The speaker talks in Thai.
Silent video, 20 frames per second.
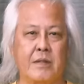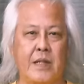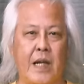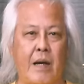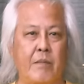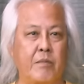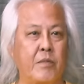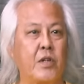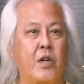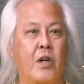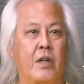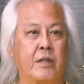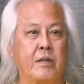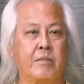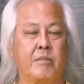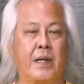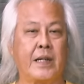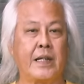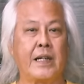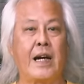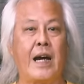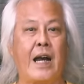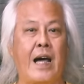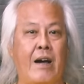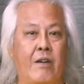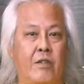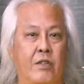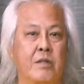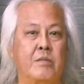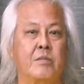แอมครอนเป็นค
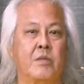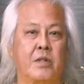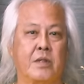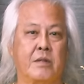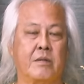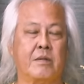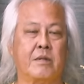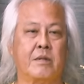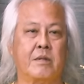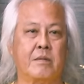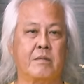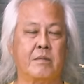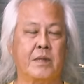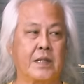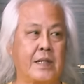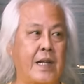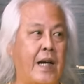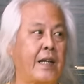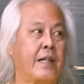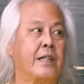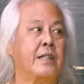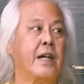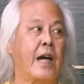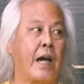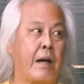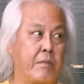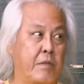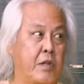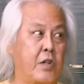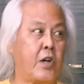ราวทั้งหมดเมืองไทยคือ
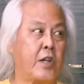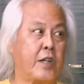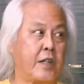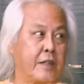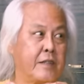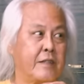แอมครอน